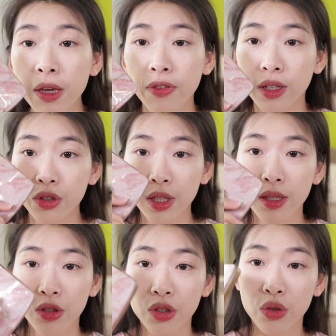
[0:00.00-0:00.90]
蜜粉呢？这一
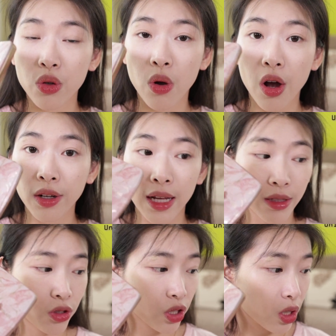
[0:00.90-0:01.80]
次是用 o u R
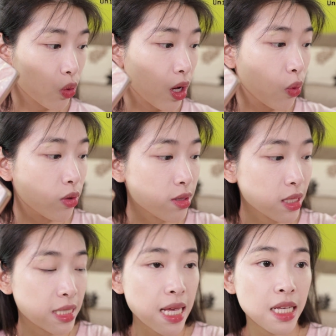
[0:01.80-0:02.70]
Glass 这一款，我自
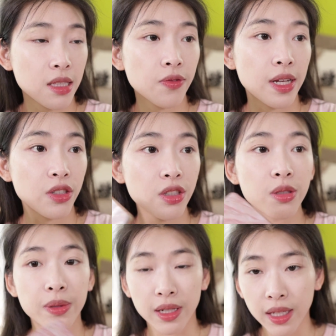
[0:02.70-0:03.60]
己在丝芙兰
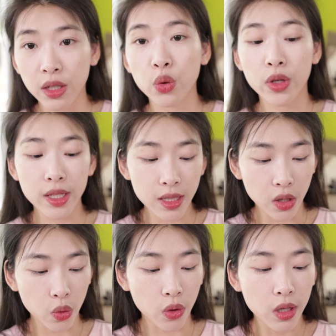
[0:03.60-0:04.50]
视频里也推
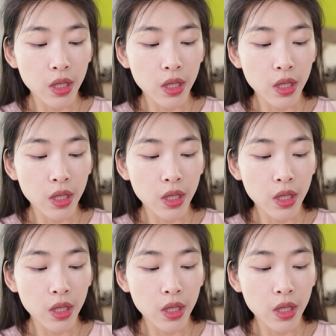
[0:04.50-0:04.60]
荐过。